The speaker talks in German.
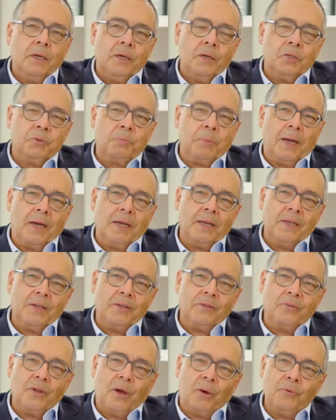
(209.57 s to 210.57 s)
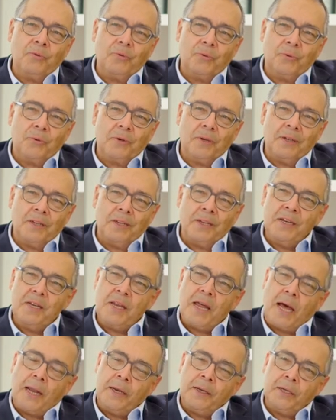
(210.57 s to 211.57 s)
äh, sprachliches Ausdrücken
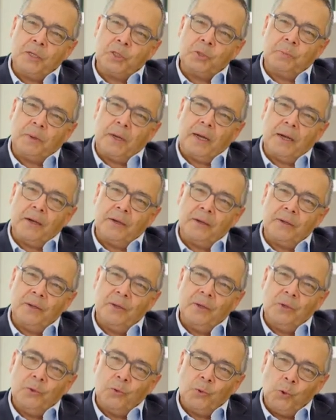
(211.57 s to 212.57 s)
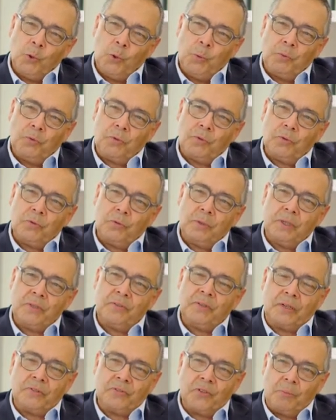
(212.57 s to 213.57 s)
in einer anderen Sprache übt und
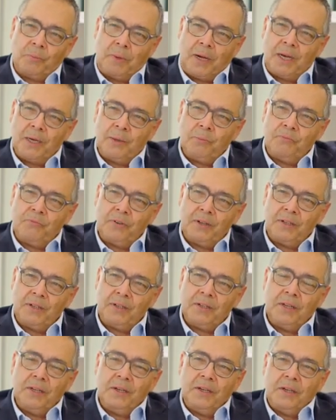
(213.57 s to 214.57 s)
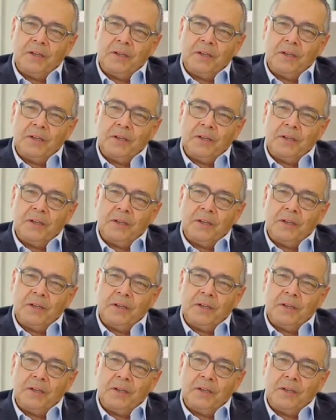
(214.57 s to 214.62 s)
es als normal empfindet,